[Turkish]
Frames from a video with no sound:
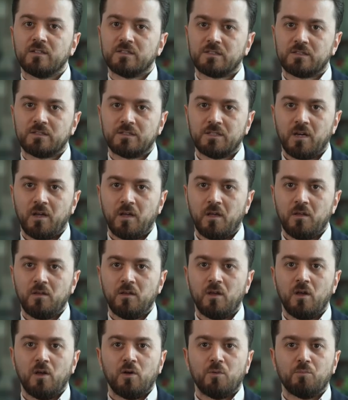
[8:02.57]
CIA,
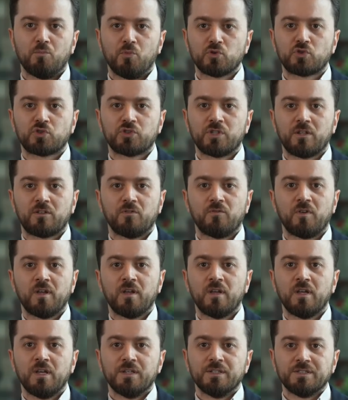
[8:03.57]
Mossad ve